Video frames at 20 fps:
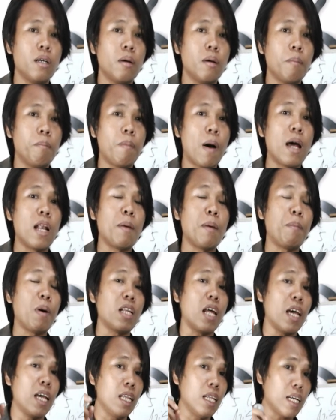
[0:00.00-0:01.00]
para pag
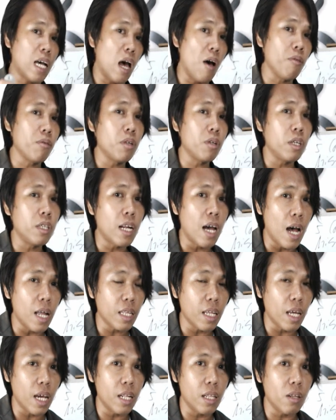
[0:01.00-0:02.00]
na-encounter
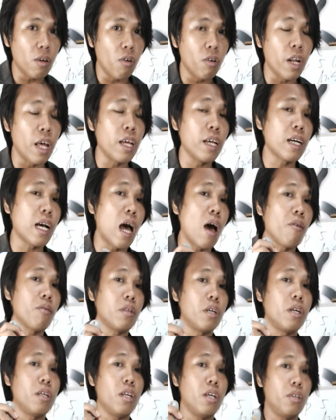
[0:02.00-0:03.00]
natin o
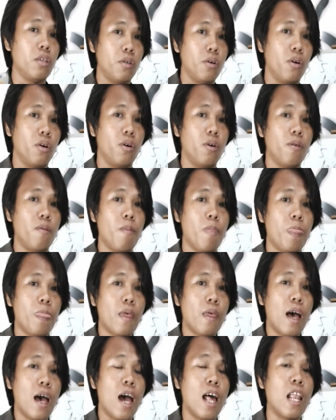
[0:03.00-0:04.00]
na-encounter ninyo,
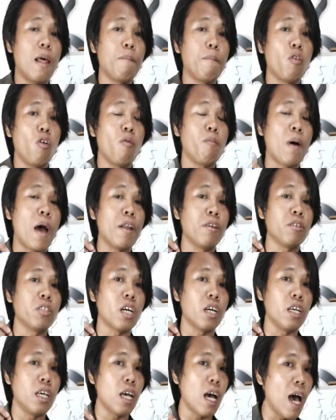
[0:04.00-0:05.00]
alam nyo kung paano
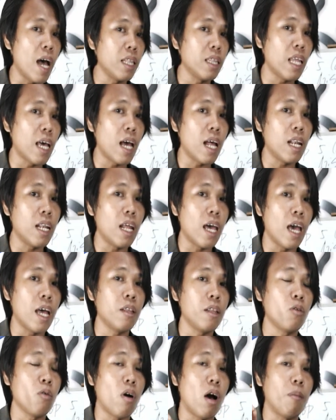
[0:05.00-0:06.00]
siya i-handle
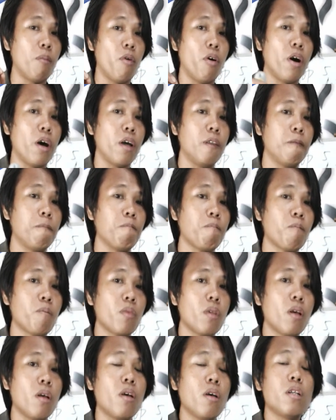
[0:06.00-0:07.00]
and to avoid
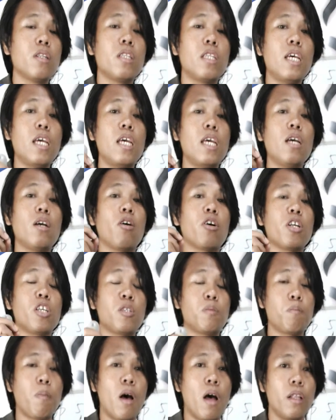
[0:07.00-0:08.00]
the
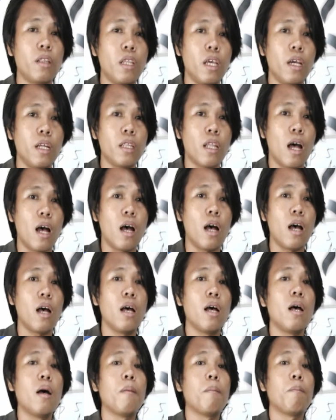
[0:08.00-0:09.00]
corresponding na
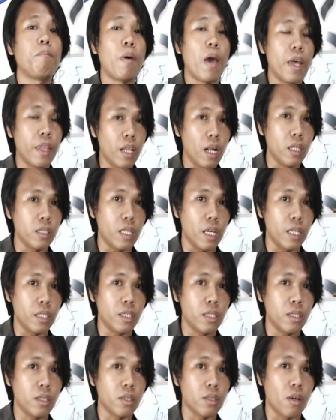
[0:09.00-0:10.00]

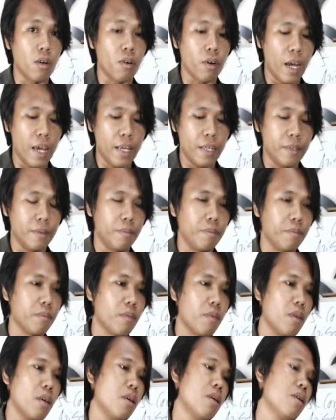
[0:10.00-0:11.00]
penalties. Okay?
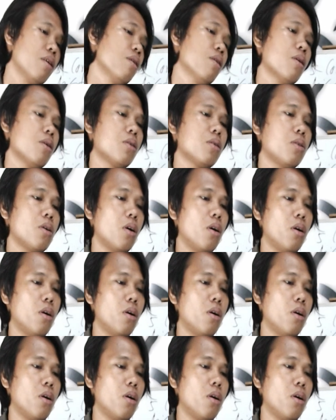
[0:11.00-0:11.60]
So,